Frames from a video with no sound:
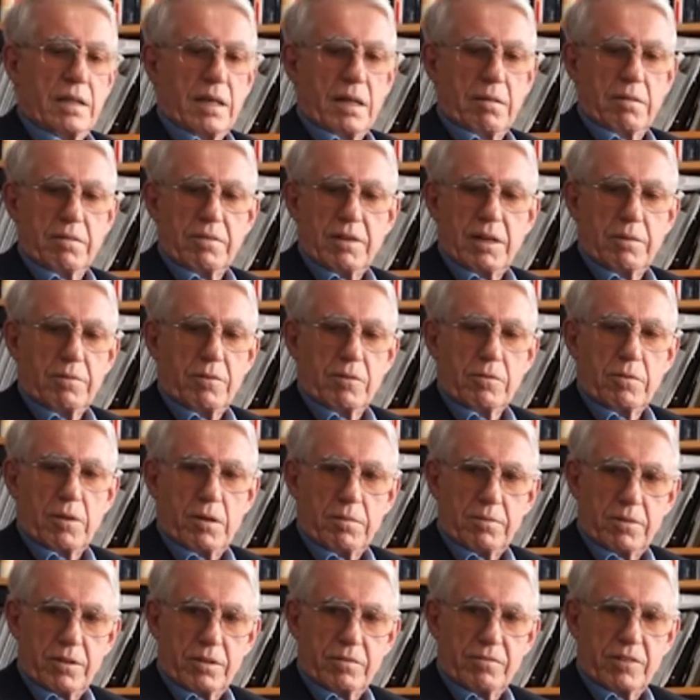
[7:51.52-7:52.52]
Aber wir haben noch
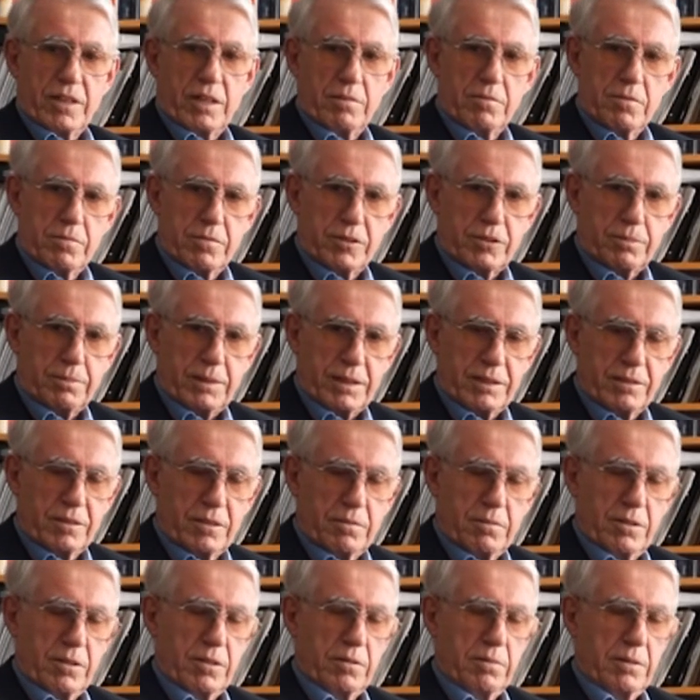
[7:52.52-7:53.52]
überhaupt noch, wir haben immer, sprechen
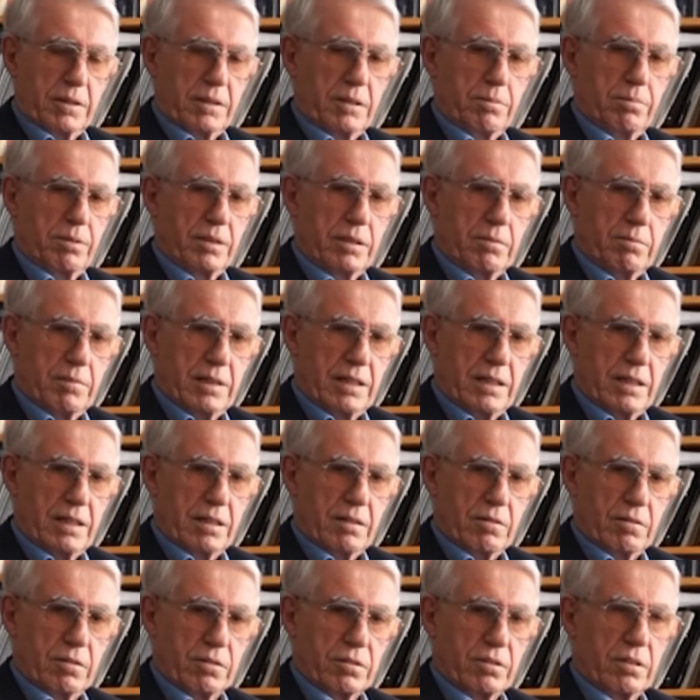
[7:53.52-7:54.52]
immer über die
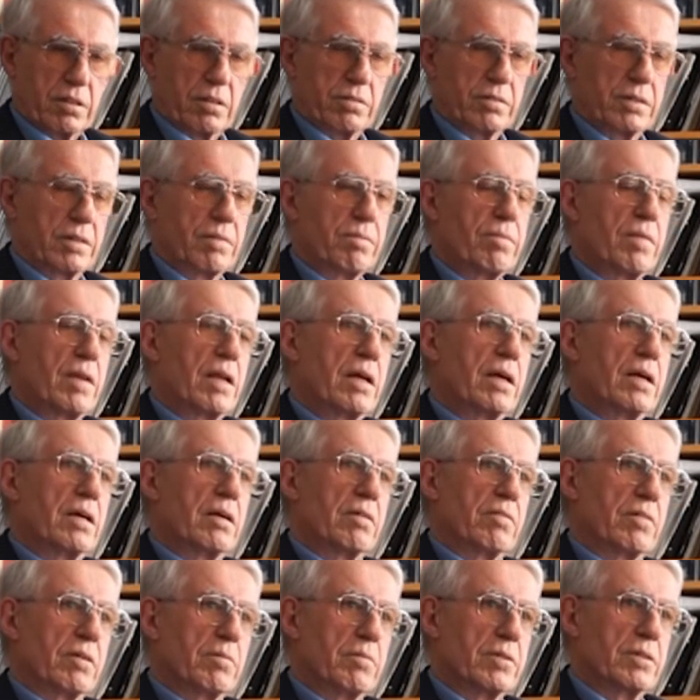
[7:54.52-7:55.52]
Primärrohstoffe.
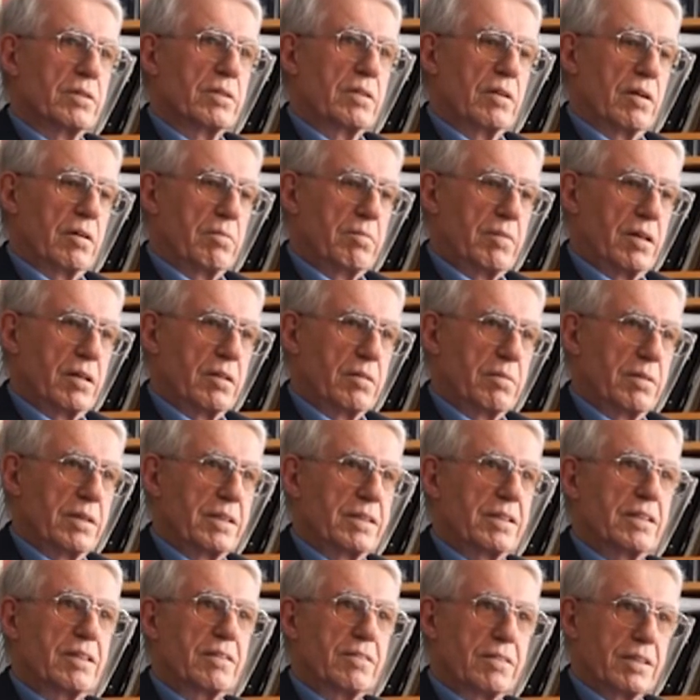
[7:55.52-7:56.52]
Wir müssen auch mal über
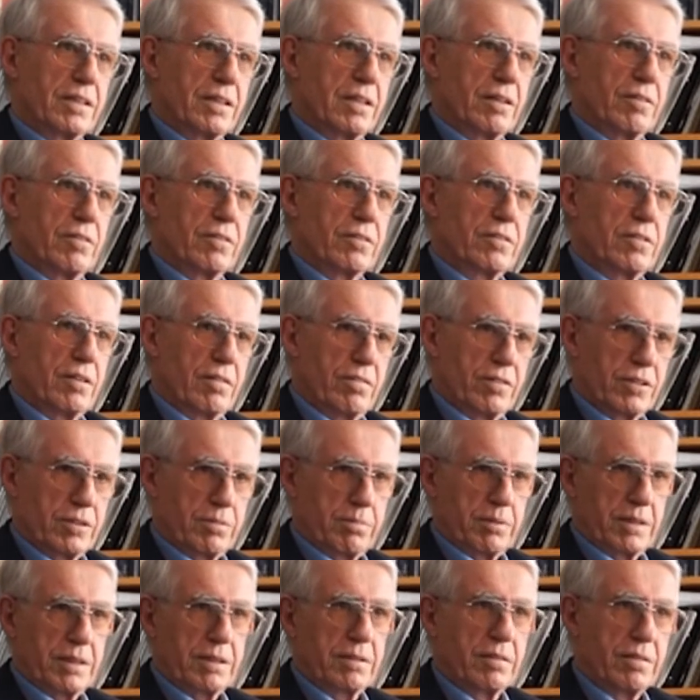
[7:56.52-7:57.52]
die sekundären Rohstoffe
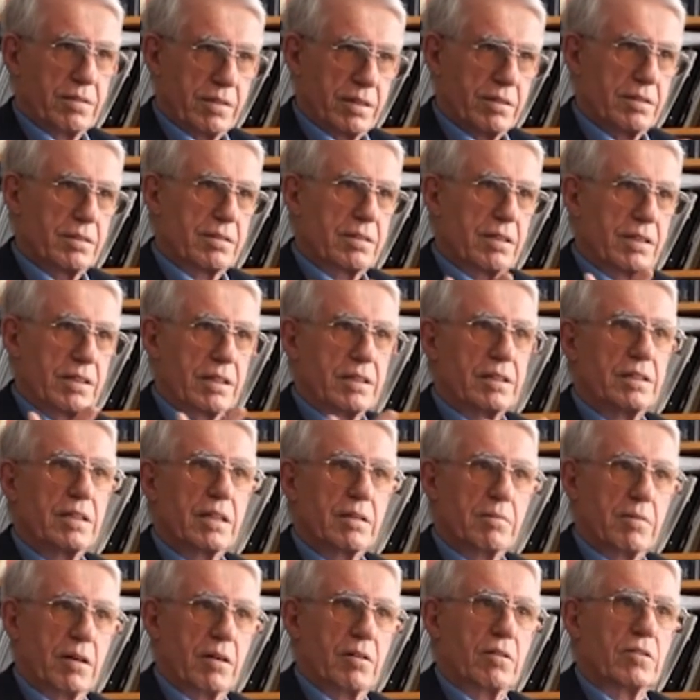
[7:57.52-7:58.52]
sprechen und das ist ja Ihr
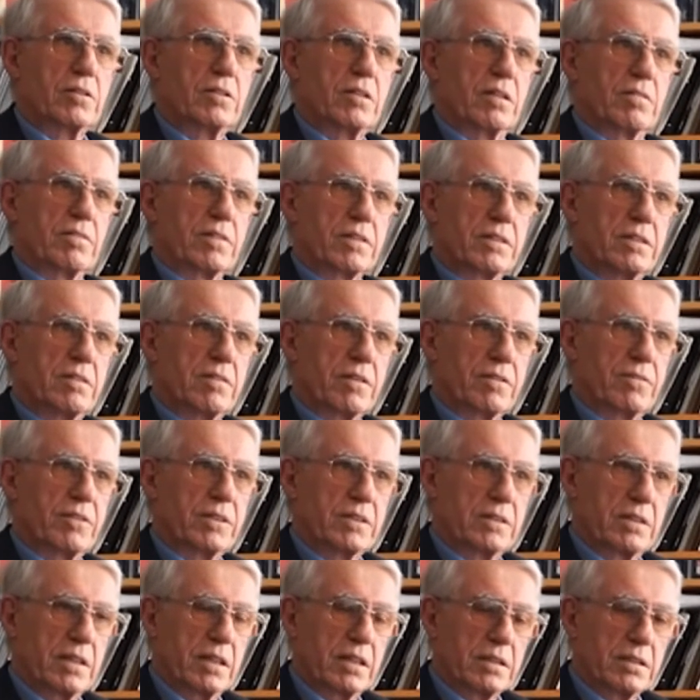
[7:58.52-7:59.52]
Thema,
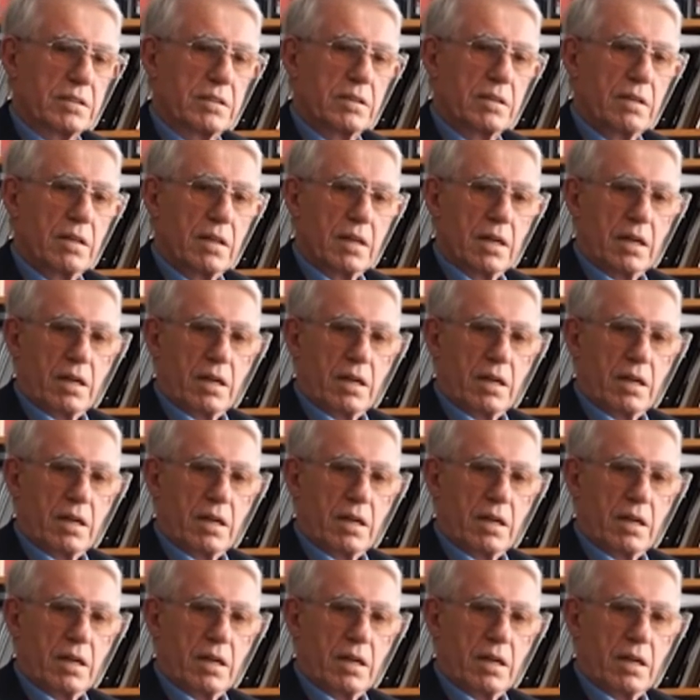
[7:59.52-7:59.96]
Rohstoffeffizienz.